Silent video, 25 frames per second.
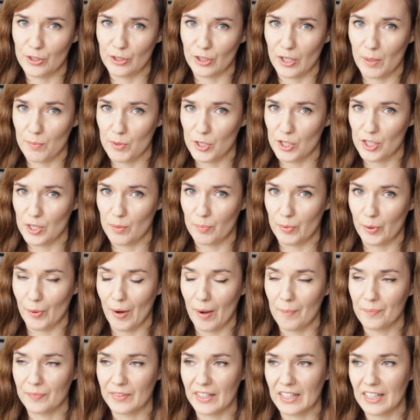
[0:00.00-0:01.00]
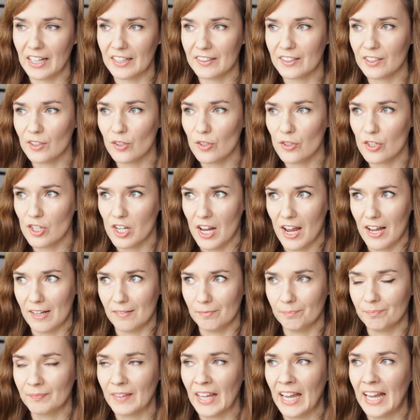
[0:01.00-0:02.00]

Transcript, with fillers: trochę przyczepiła, dlatego że